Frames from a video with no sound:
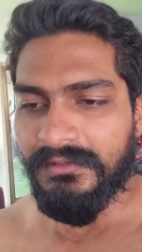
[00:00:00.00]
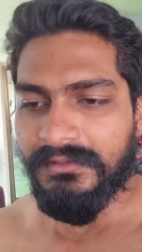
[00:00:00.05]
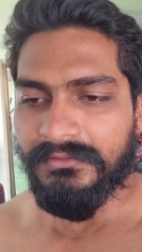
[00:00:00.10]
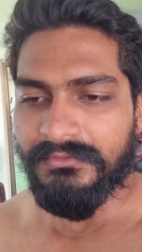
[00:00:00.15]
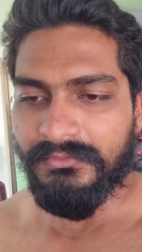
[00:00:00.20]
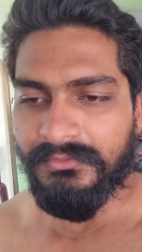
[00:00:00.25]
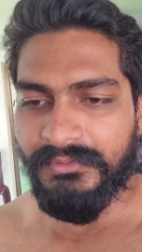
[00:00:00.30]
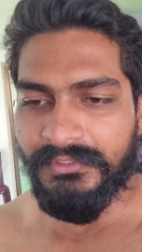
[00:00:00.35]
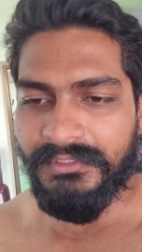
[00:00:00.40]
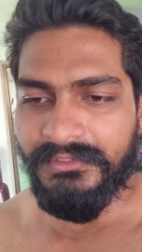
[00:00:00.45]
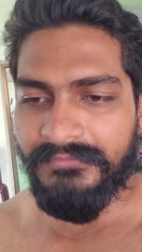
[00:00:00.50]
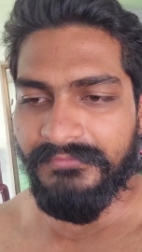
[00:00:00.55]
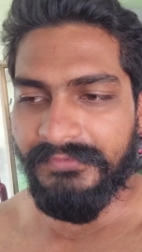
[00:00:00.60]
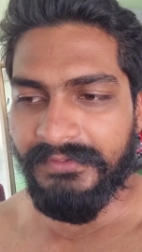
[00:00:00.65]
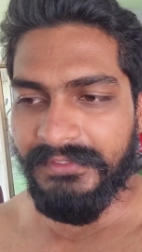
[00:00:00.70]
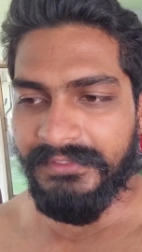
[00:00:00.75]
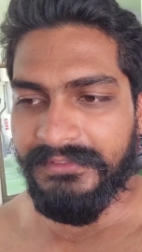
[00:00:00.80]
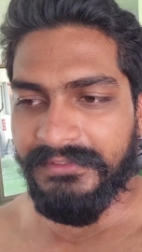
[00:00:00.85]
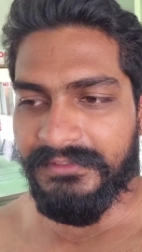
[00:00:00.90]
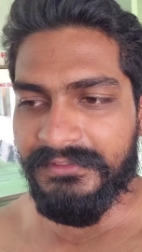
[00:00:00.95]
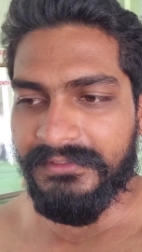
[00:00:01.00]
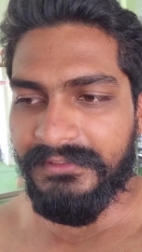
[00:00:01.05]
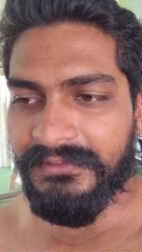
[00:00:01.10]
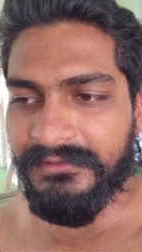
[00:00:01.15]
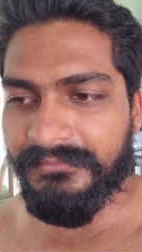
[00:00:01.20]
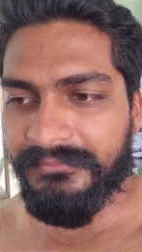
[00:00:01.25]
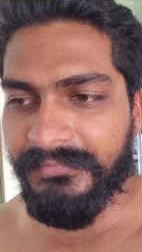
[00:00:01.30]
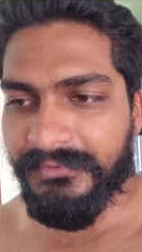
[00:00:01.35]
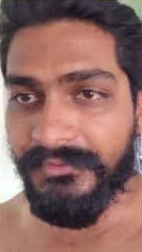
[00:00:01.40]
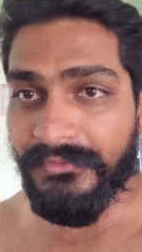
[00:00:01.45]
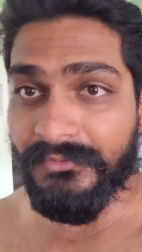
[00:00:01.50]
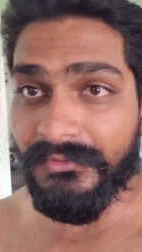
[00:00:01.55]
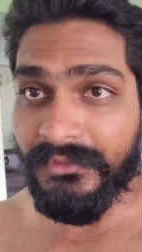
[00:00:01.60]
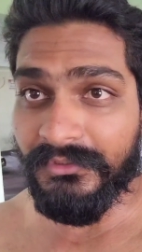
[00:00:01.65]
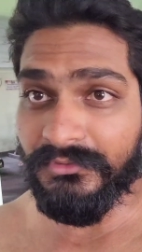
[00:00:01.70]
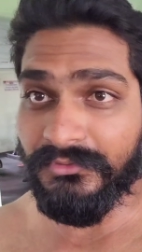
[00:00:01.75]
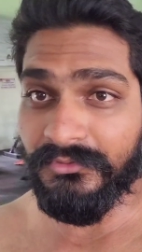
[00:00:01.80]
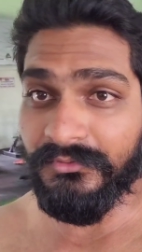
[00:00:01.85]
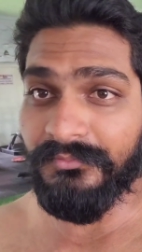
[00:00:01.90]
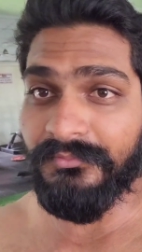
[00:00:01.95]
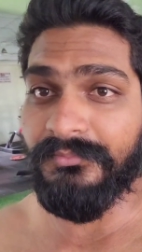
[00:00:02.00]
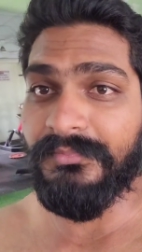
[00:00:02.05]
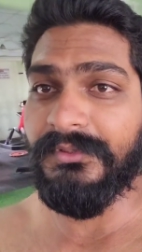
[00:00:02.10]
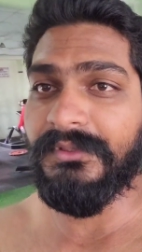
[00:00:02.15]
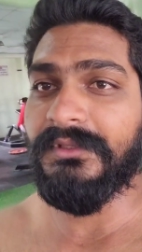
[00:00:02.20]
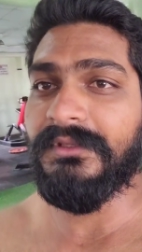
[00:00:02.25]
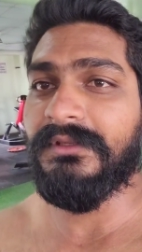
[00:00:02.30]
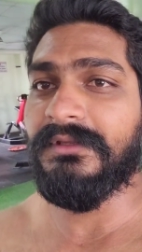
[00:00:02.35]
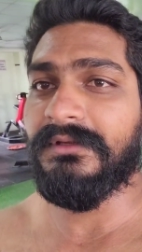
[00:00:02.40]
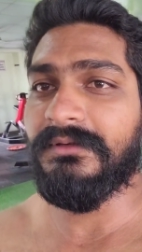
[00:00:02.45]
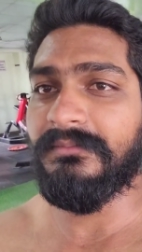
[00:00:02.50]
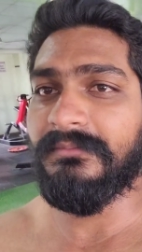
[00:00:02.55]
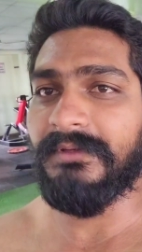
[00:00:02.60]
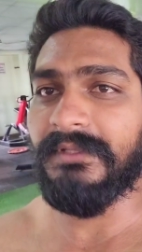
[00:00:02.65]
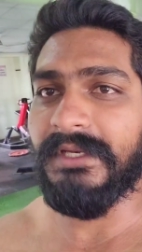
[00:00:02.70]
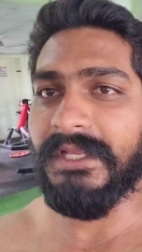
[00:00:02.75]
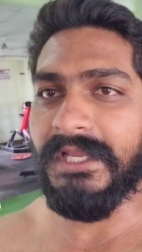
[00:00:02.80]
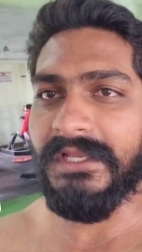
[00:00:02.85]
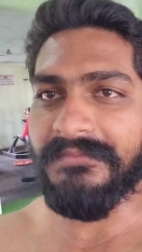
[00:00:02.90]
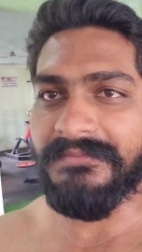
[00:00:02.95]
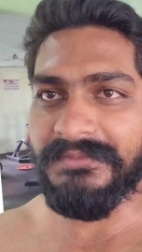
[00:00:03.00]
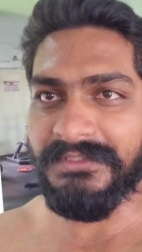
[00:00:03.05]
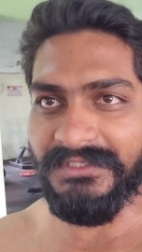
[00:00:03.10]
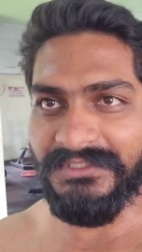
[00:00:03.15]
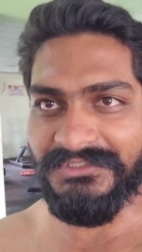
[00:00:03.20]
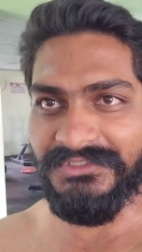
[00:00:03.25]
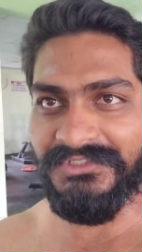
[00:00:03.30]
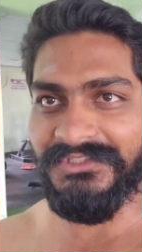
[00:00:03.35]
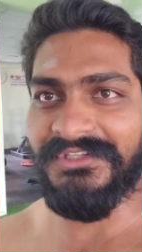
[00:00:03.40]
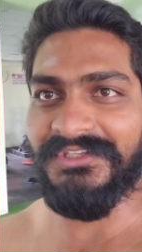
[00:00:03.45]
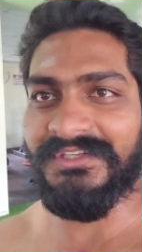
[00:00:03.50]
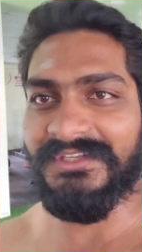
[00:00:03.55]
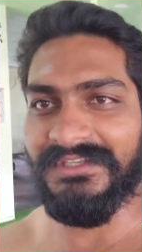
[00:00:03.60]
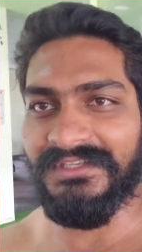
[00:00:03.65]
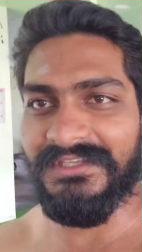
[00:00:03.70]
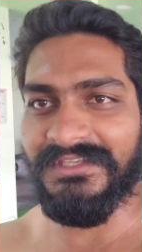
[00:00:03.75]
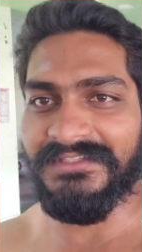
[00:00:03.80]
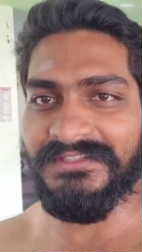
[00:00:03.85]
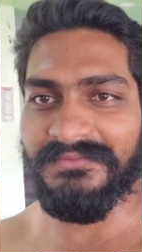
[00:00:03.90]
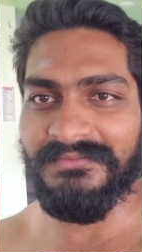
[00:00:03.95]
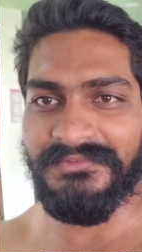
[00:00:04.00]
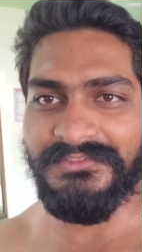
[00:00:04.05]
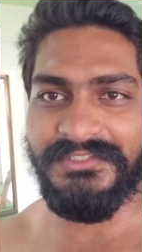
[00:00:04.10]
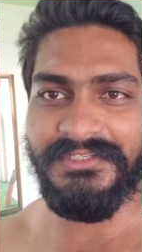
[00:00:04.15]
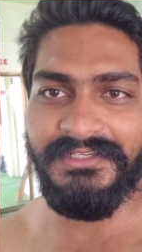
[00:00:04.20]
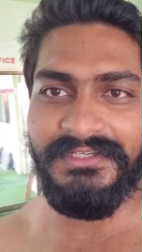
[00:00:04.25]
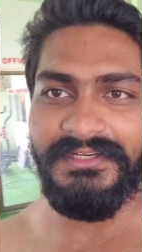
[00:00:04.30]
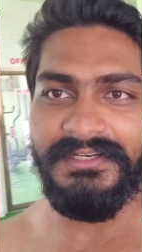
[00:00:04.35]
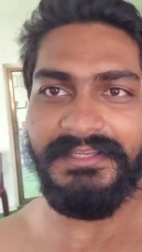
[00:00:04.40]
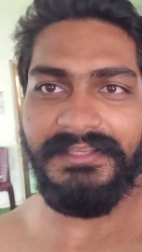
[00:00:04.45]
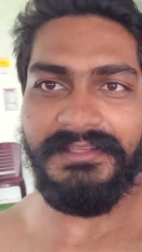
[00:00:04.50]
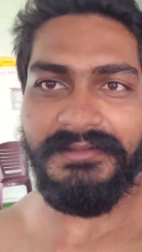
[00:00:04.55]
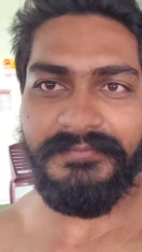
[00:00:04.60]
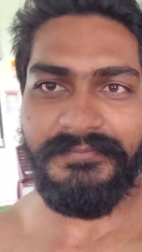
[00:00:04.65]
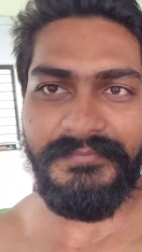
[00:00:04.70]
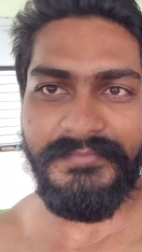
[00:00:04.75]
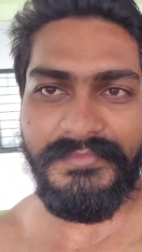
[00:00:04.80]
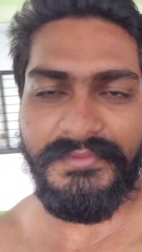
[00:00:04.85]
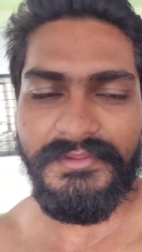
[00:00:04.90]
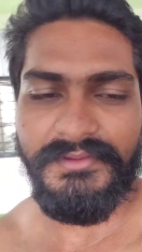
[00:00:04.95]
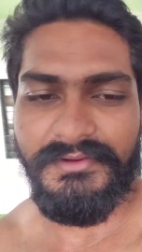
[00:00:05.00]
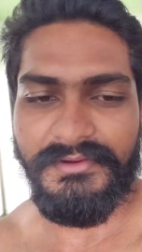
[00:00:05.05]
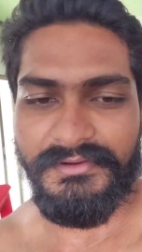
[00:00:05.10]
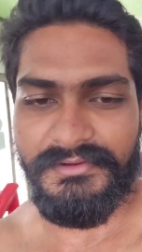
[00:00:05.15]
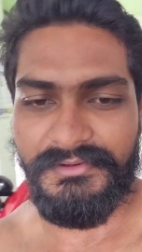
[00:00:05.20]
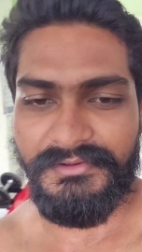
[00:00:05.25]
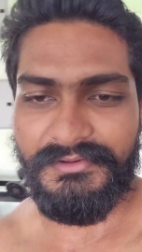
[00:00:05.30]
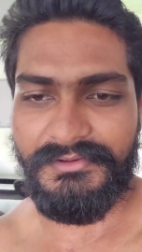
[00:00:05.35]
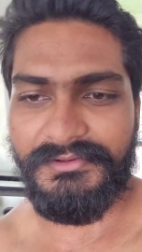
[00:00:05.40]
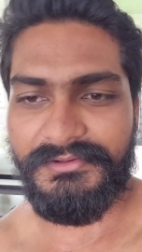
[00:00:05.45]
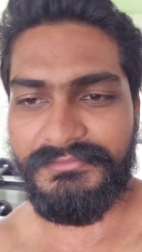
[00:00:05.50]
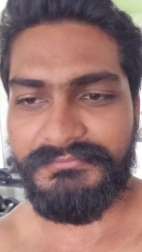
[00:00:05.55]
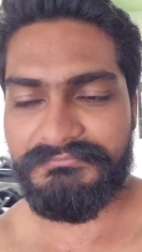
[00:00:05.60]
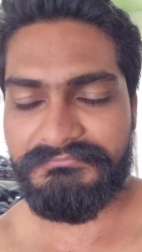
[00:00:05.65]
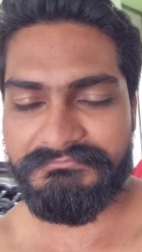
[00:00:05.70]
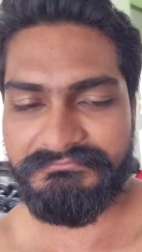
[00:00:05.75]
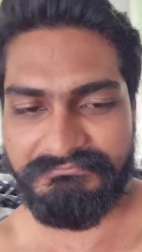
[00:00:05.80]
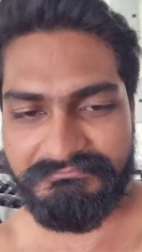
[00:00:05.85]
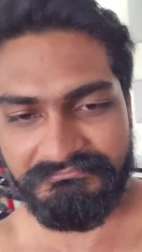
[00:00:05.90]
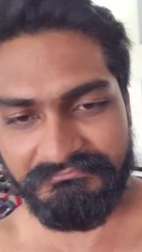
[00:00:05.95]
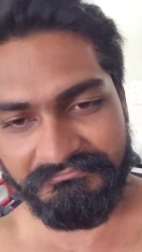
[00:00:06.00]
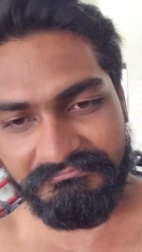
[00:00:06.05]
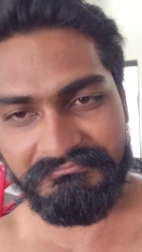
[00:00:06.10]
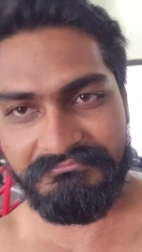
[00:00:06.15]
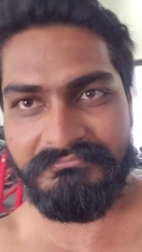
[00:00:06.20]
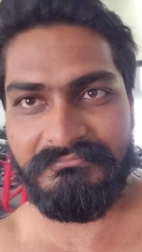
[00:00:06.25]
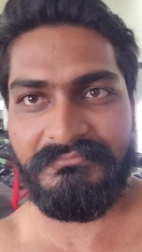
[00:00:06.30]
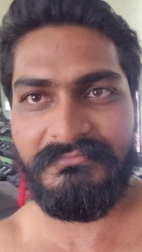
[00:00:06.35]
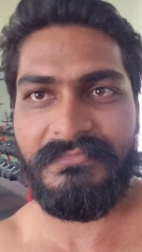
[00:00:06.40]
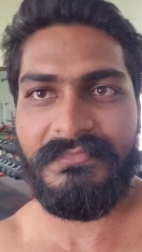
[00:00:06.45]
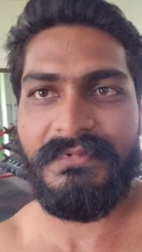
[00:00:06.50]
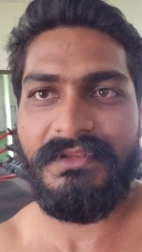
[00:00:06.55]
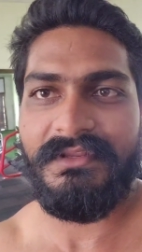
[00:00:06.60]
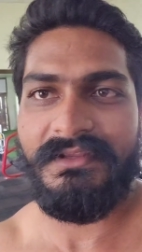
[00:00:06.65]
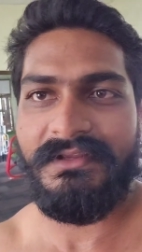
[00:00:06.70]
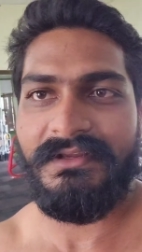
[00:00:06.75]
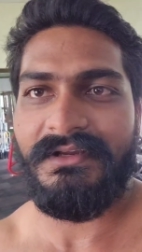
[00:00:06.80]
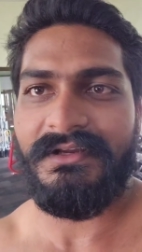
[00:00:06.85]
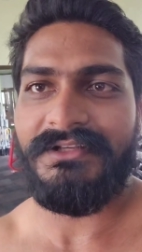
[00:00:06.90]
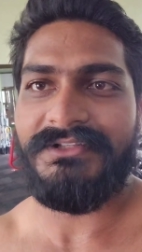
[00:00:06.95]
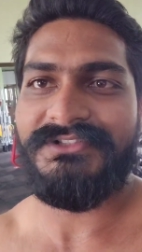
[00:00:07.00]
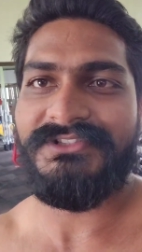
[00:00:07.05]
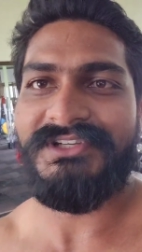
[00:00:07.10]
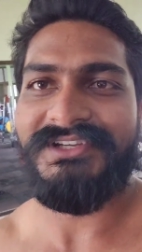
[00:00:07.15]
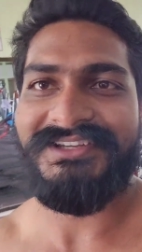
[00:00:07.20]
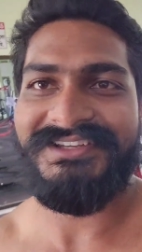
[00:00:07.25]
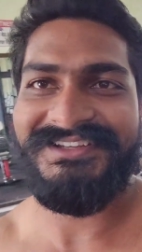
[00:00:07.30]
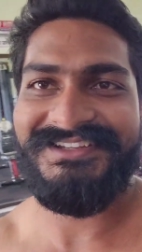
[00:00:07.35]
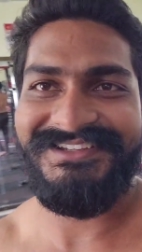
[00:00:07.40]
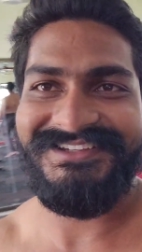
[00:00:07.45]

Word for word: तो एटी फाइव के करीब भी होगा तो भी मेरे ऐप्स अच्छे दिखेंगे ऐसा मुझे लग रहा है और अच्छा है